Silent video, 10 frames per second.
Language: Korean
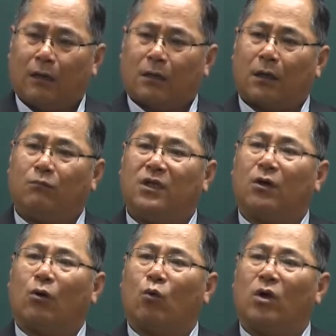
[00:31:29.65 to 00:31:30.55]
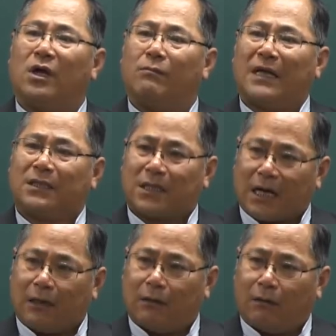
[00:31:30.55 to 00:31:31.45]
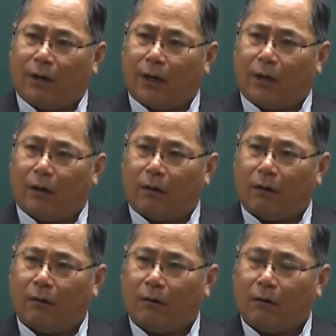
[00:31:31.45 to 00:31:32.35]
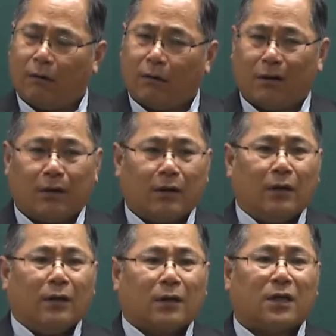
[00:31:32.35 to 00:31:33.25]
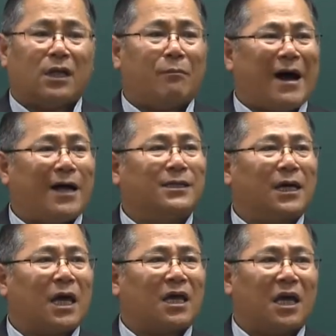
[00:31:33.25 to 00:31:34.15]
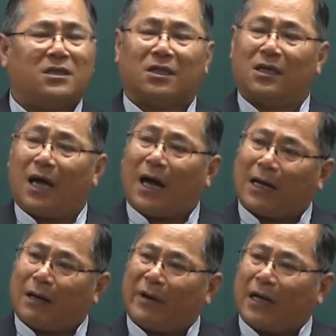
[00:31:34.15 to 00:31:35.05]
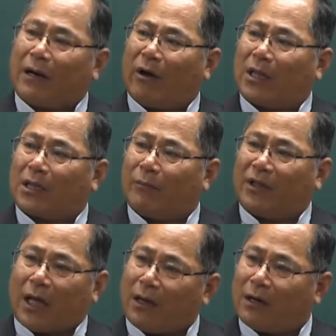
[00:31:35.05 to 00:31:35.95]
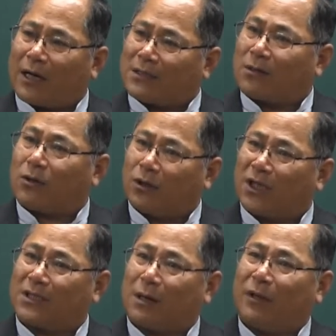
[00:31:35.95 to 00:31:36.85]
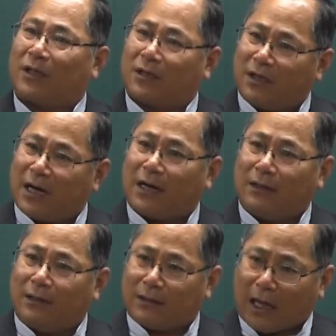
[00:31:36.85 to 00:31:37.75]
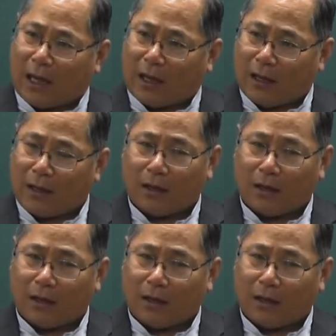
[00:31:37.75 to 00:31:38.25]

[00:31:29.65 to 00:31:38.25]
그럼 1월 5일만 찾는 거예요. 근데 만약에 계정이 하나만 나와 있다면 내려가서 걷어 차면 끝나는데